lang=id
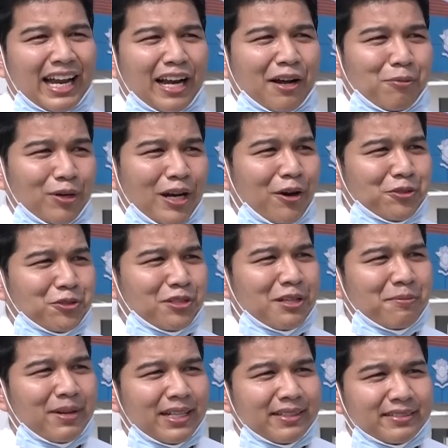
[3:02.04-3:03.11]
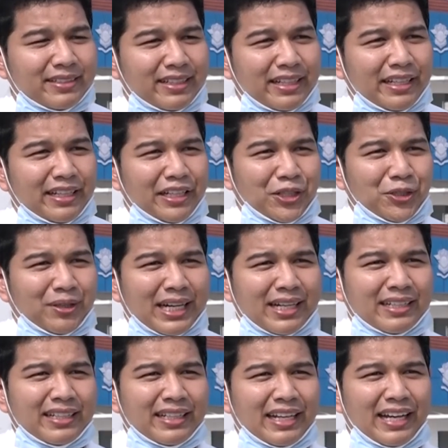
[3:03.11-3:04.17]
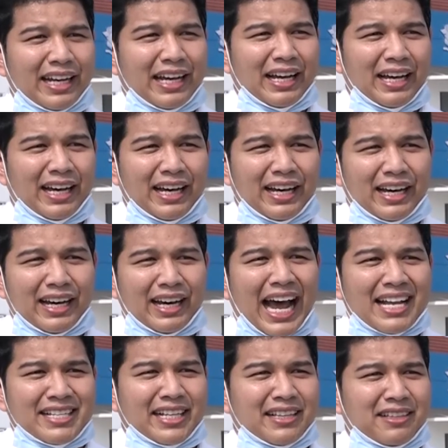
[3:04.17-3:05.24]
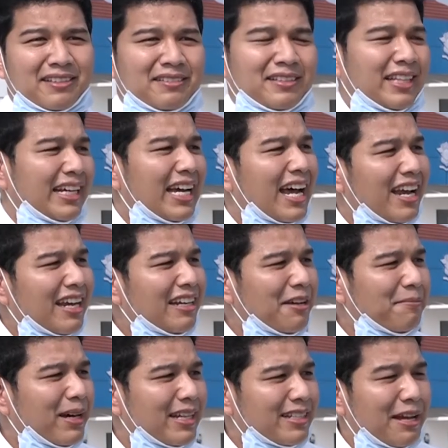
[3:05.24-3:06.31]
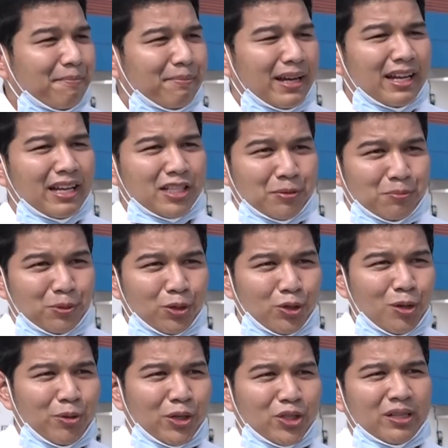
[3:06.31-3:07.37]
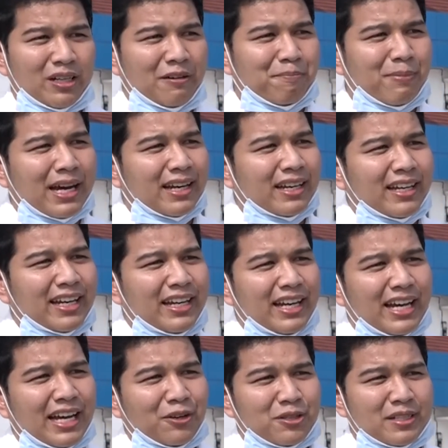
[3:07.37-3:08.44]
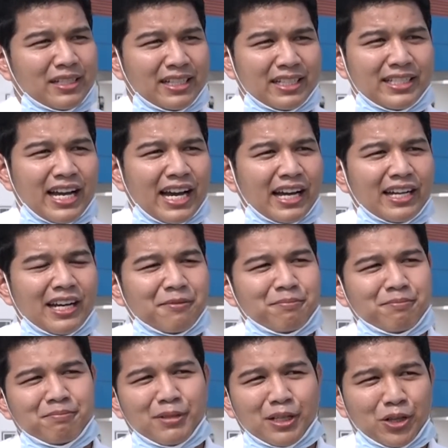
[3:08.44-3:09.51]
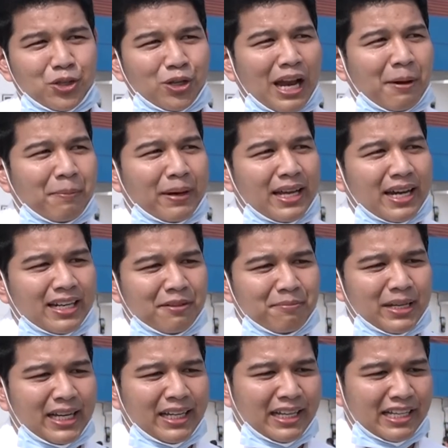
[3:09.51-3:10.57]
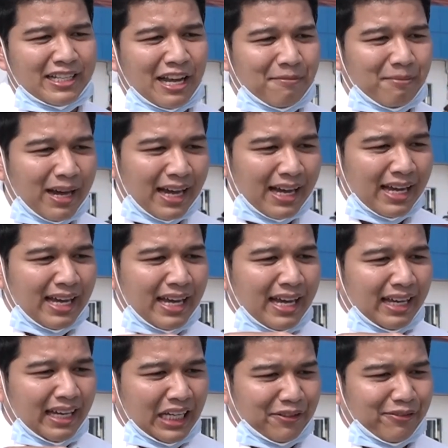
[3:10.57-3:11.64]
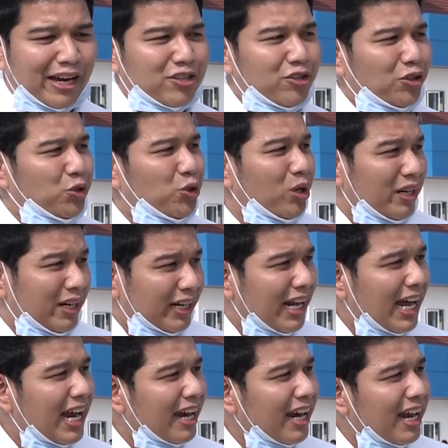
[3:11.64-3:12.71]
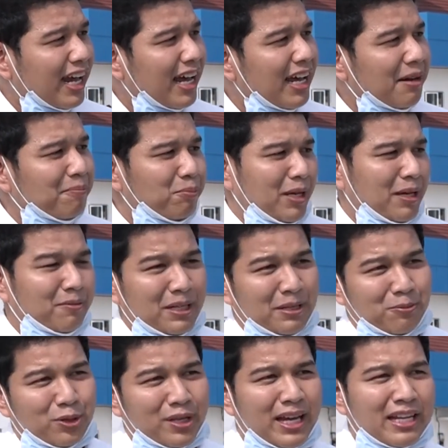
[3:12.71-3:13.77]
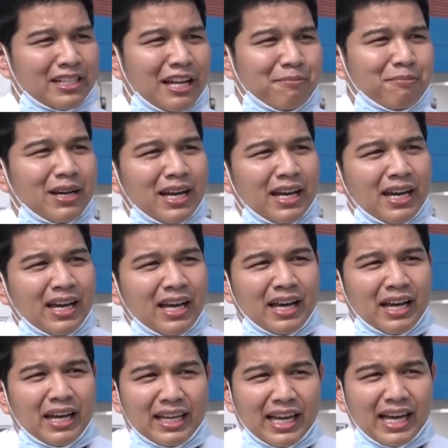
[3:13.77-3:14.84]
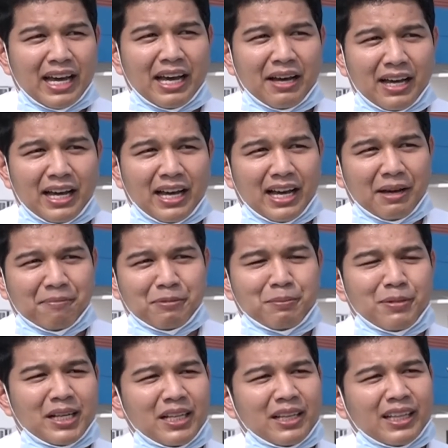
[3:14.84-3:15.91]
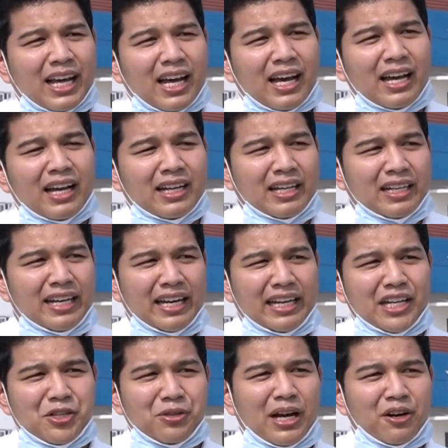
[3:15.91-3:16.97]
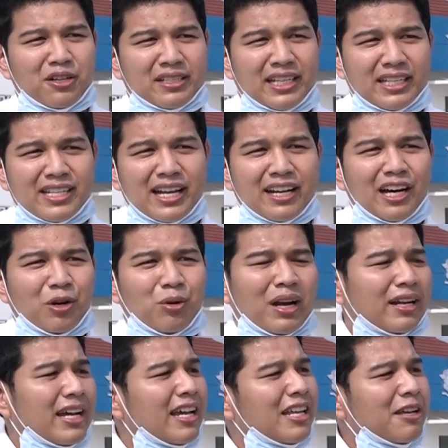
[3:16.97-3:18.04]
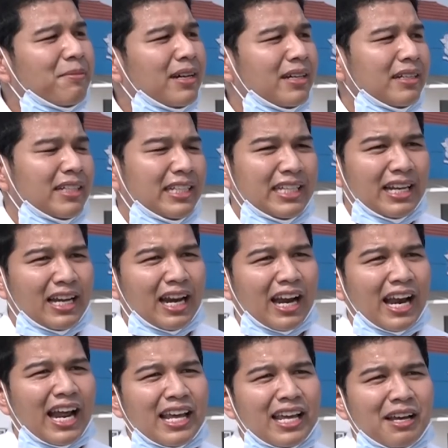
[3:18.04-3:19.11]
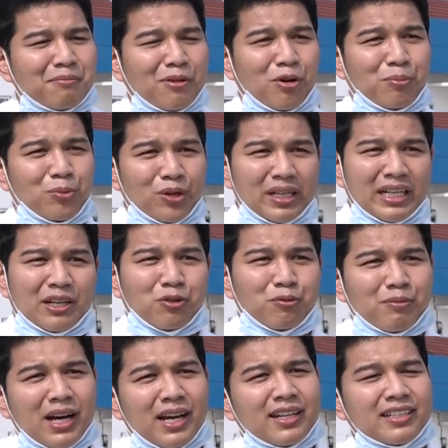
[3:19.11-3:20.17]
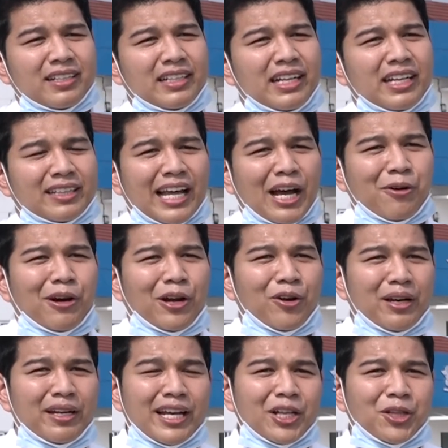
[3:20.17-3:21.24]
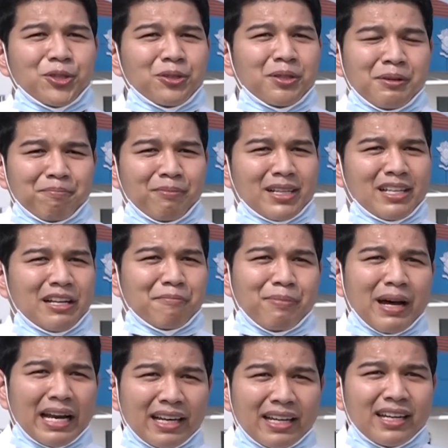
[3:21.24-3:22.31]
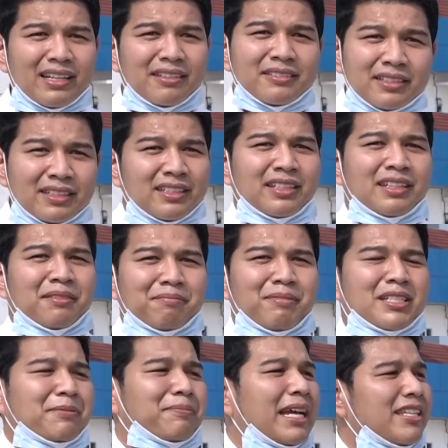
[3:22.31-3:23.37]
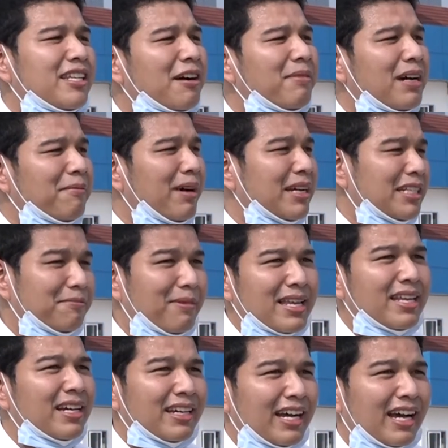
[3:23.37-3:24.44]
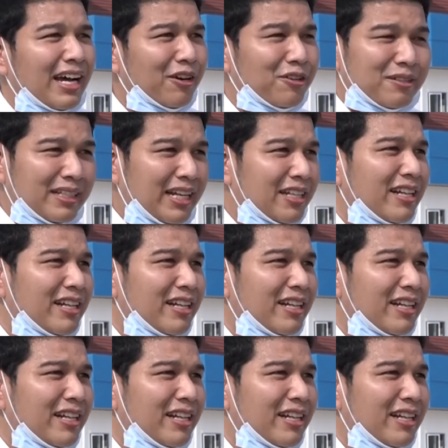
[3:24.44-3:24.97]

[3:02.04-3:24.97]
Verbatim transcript: anak muda khususnya Pak, itu kan uh, aset negara ini ya Pak sampai 10-20 tahun ke depan ya dia harus ngejaga betul apa yang dimiliki sama infrastruktur negara yang dipunyai sama ya pemerintah dan dia juga harus ngejaga keluarganya Pak di jalan raya maupun di rumah dia tahu kalau dia tuh masa depannya masih panjang Pak masih banyak yang harus dia